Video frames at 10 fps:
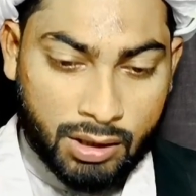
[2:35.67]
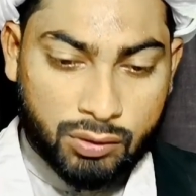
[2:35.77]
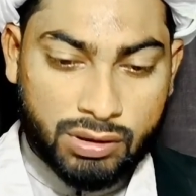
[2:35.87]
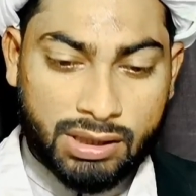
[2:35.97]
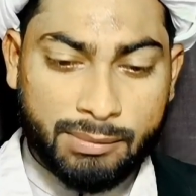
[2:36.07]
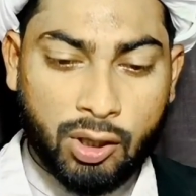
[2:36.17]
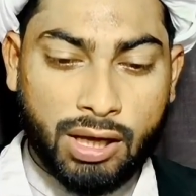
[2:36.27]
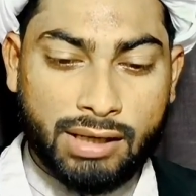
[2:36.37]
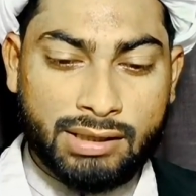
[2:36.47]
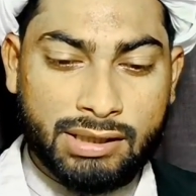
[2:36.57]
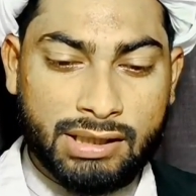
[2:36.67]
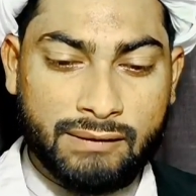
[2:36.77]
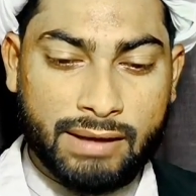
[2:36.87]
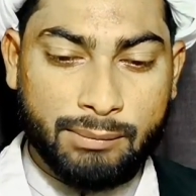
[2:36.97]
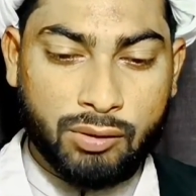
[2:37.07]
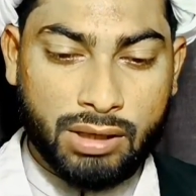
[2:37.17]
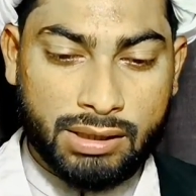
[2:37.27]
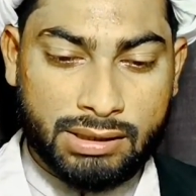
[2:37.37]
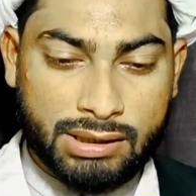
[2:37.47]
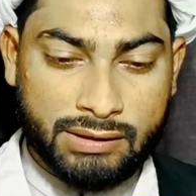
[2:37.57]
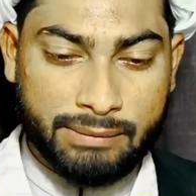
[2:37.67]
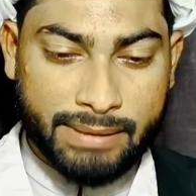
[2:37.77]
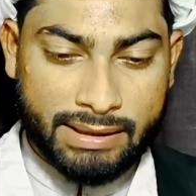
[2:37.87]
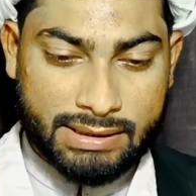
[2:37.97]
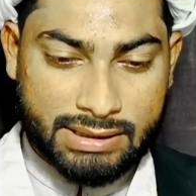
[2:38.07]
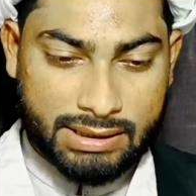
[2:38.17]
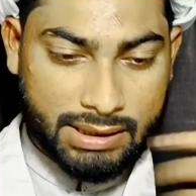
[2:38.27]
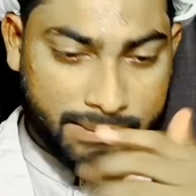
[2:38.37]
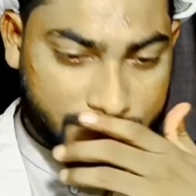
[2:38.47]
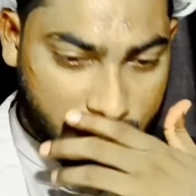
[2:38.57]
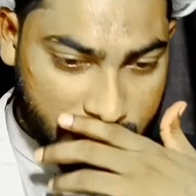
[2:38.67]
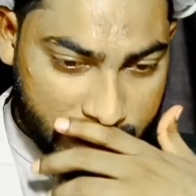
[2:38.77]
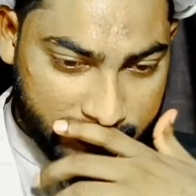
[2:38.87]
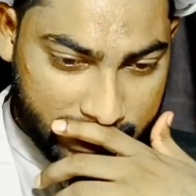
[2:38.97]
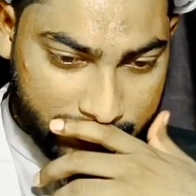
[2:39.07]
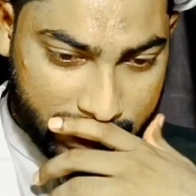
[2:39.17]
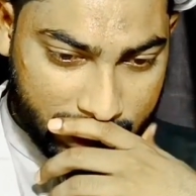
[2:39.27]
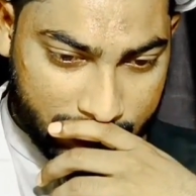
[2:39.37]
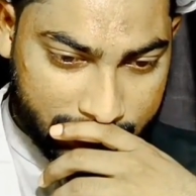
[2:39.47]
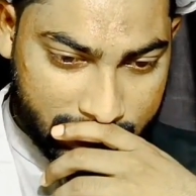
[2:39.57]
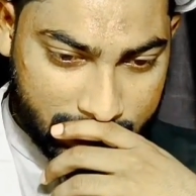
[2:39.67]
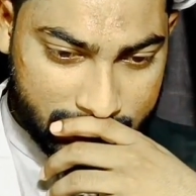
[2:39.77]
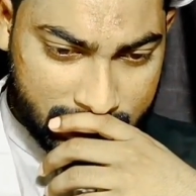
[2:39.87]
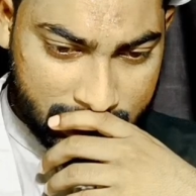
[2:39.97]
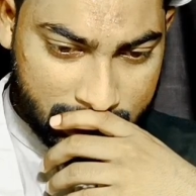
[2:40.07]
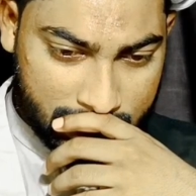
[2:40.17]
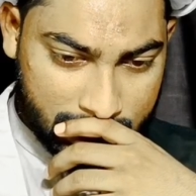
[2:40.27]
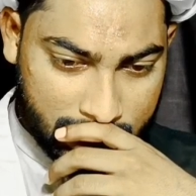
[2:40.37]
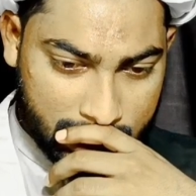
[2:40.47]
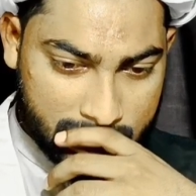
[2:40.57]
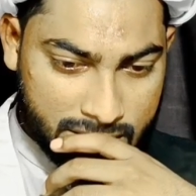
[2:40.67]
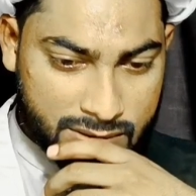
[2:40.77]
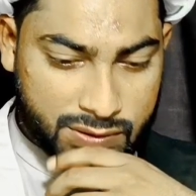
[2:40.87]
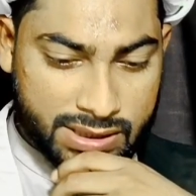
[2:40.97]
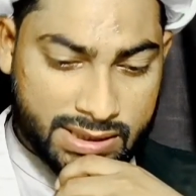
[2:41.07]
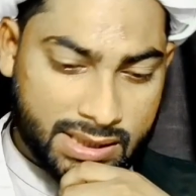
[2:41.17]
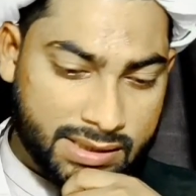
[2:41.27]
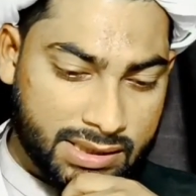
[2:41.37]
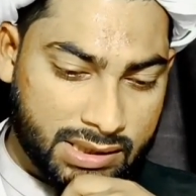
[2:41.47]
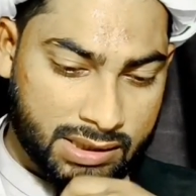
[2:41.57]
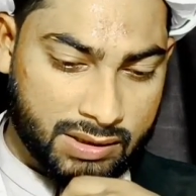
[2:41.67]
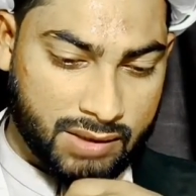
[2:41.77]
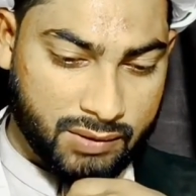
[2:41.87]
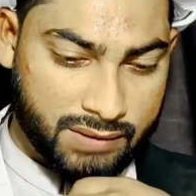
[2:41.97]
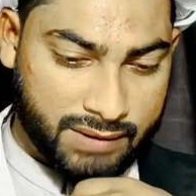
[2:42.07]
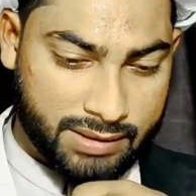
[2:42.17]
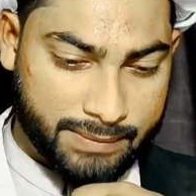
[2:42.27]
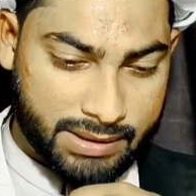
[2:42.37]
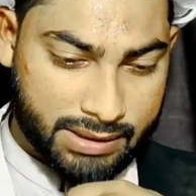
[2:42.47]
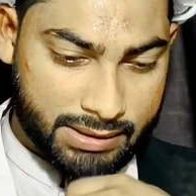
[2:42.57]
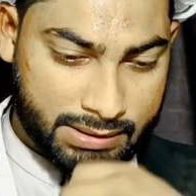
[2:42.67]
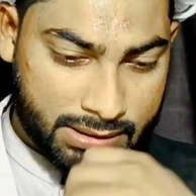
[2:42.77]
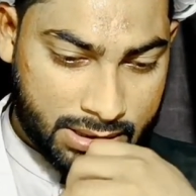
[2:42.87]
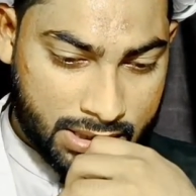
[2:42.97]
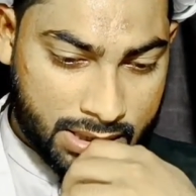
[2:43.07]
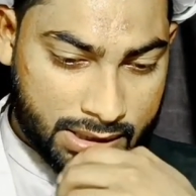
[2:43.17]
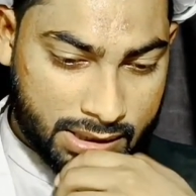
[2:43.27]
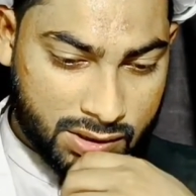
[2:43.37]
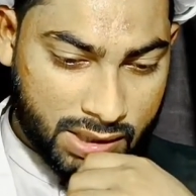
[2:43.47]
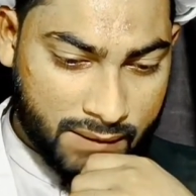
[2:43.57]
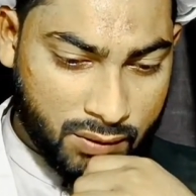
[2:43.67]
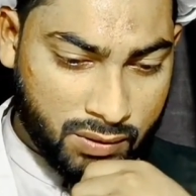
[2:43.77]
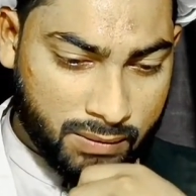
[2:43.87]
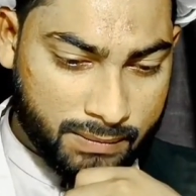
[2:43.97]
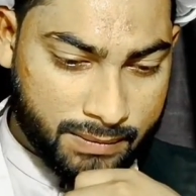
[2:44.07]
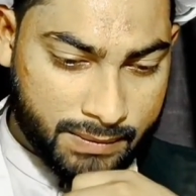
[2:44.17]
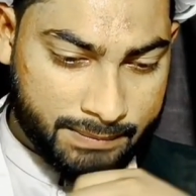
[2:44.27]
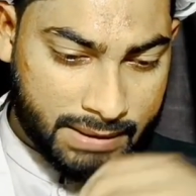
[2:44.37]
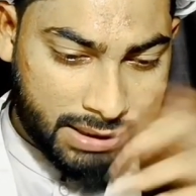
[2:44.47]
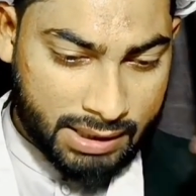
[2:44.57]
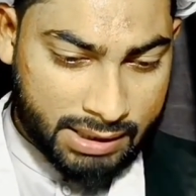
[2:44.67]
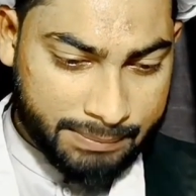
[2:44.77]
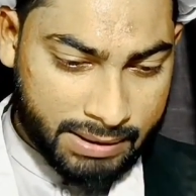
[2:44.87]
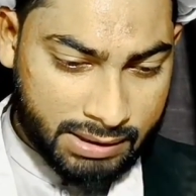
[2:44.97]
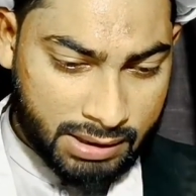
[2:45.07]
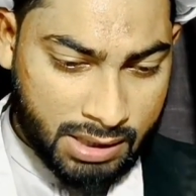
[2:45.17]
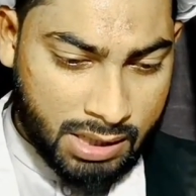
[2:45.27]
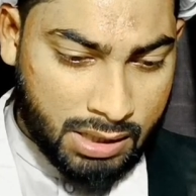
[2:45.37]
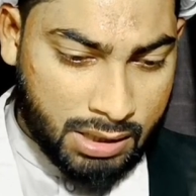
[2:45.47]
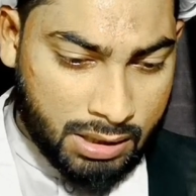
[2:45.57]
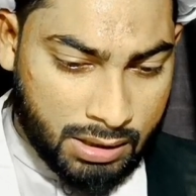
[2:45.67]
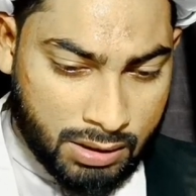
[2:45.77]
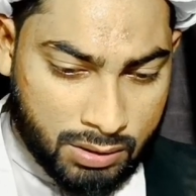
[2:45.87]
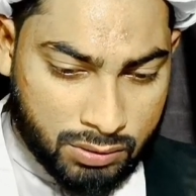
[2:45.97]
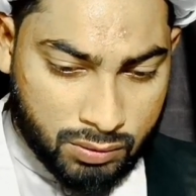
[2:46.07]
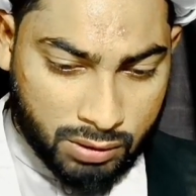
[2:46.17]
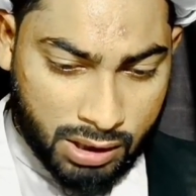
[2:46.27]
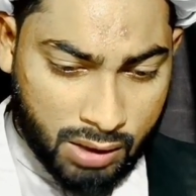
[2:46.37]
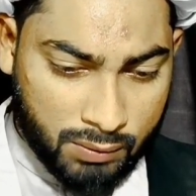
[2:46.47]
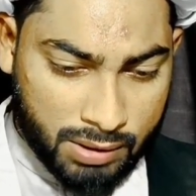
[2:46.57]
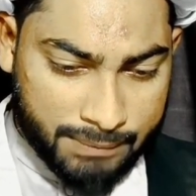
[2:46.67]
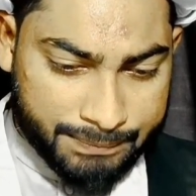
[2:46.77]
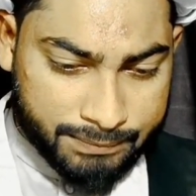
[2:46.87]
तो ये बुखारी शरीफ है बुखारी शरीफ की पहली जल्द है और सफ़ा नंबर आपके सामने तीन सौ सत्तर से जो है वो रिवायत पढ़ी है कि जो है वो मिला कर पढ़ी तो क्या हुआ